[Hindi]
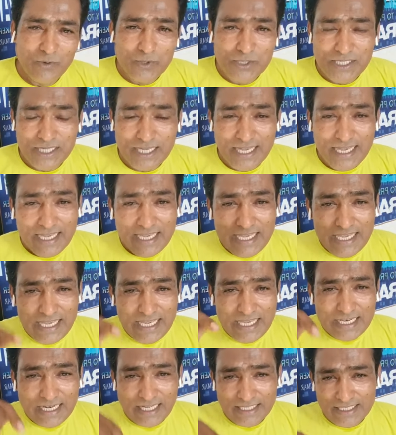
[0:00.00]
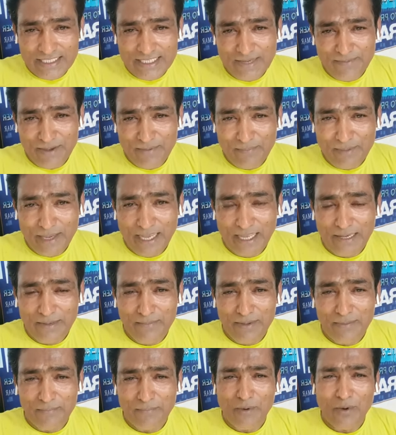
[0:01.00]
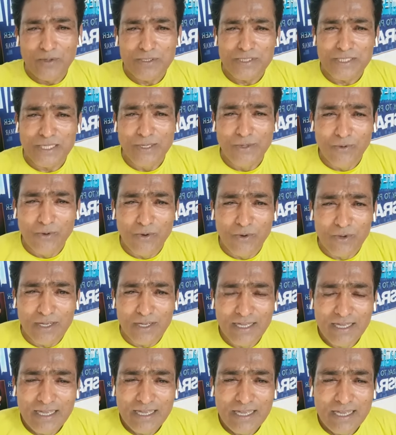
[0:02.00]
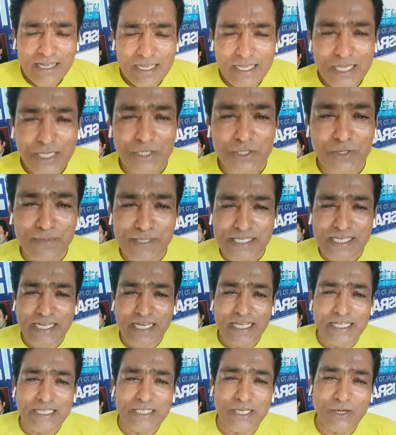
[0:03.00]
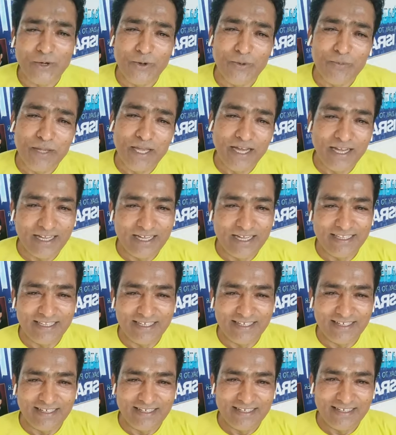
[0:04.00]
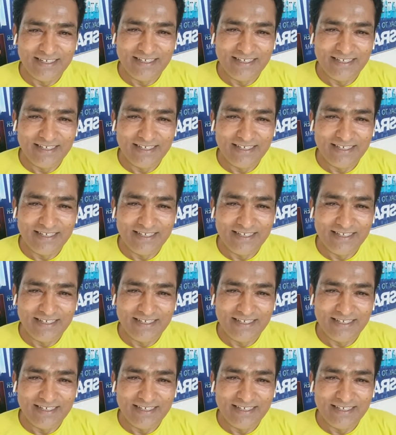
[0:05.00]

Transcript: उसके ही राज्य में महल में बहुत से लोग यीशु मसीह के चरणों में आ गए थे